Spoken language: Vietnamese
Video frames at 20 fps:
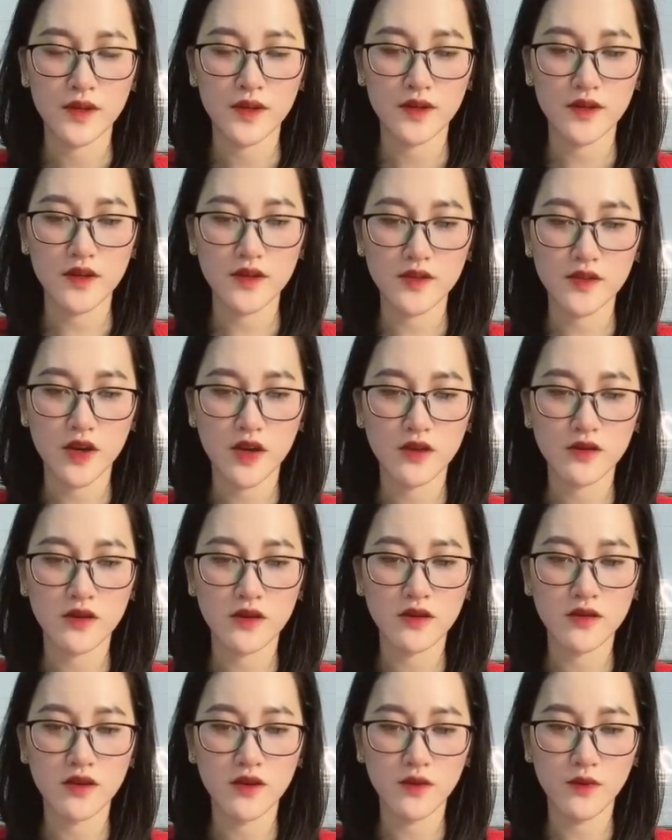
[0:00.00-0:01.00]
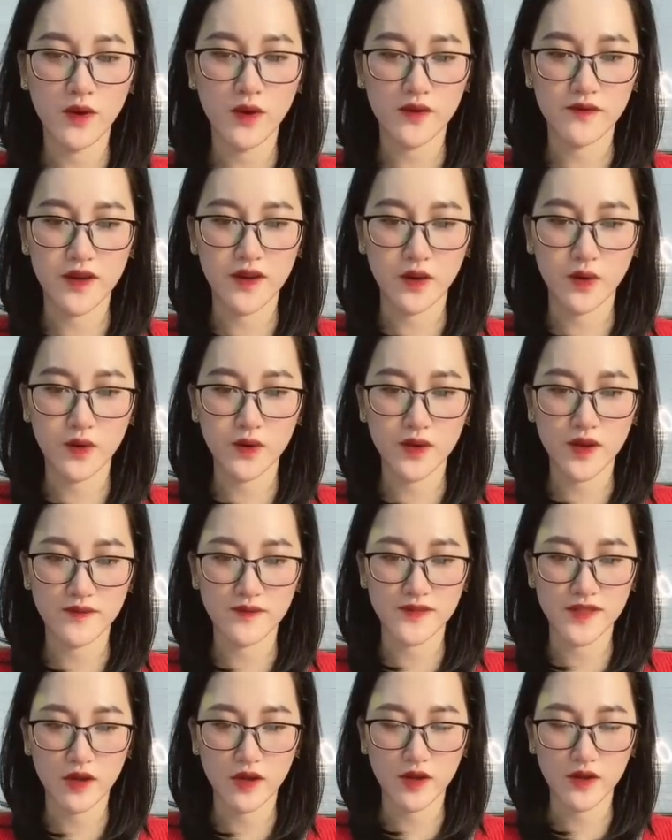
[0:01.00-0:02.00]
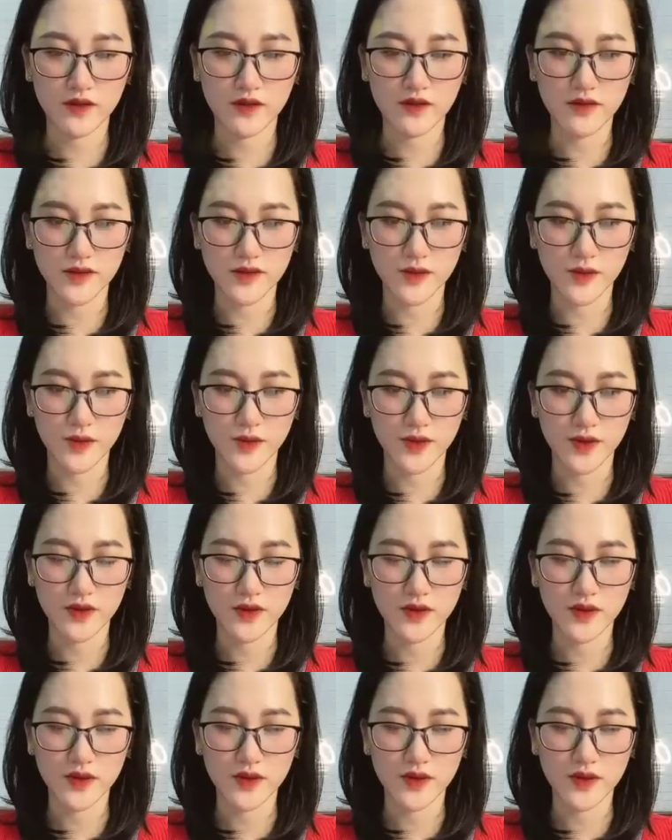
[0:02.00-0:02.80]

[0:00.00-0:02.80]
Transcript: Đợi cho Khương Nương Nguyệt và Ngô Nhậm ra khỏi cửa rồi,